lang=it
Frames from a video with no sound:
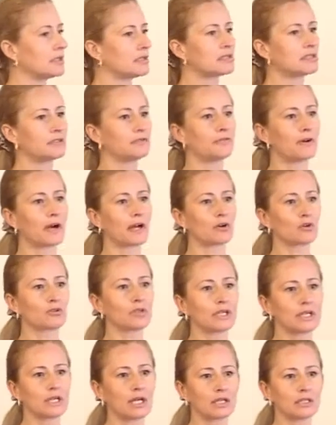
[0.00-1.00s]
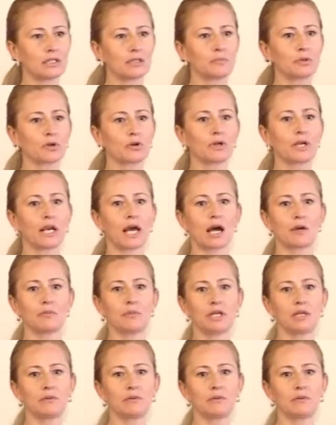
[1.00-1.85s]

si fanno dei grandi proclami,